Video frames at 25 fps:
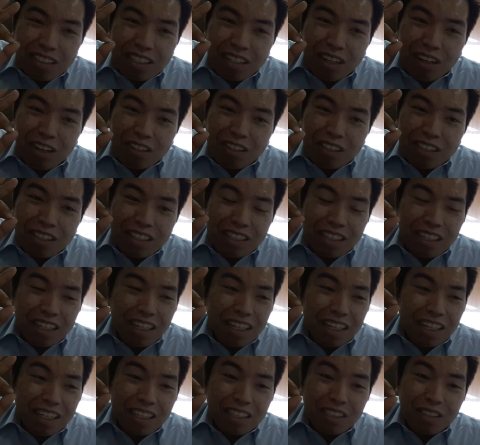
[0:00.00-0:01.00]
on
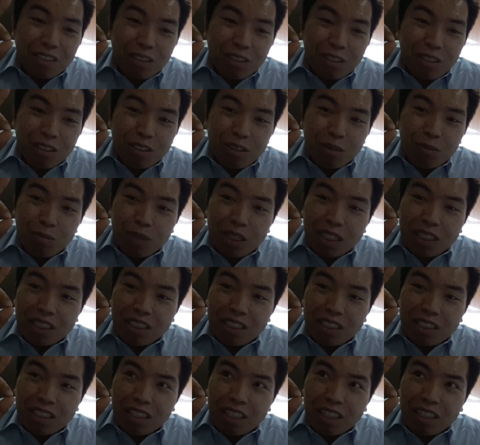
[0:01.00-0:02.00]
the result on my
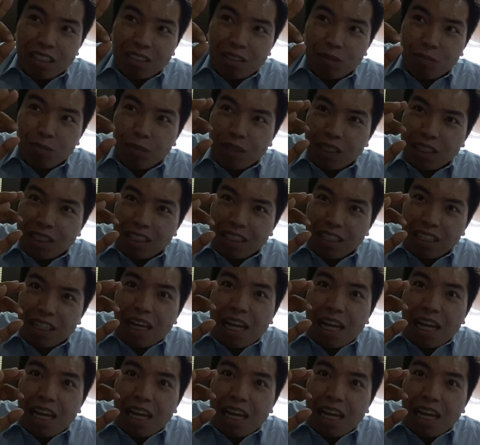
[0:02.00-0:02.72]
stocks but